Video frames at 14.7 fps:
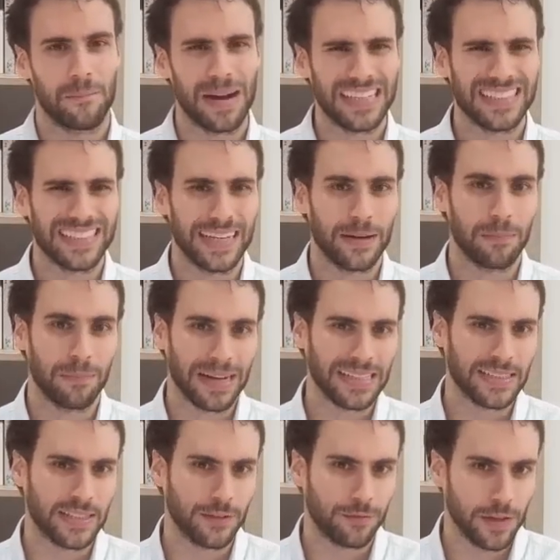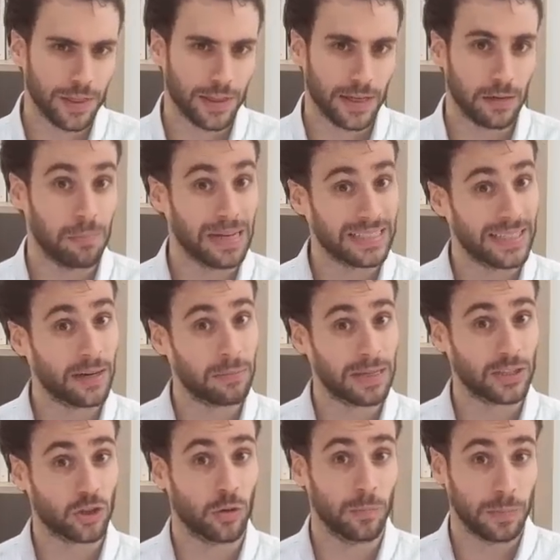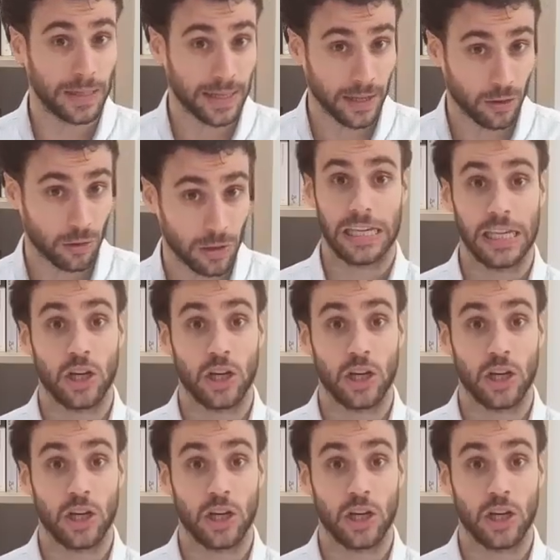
va a ser más difícil, va a ser más complicado.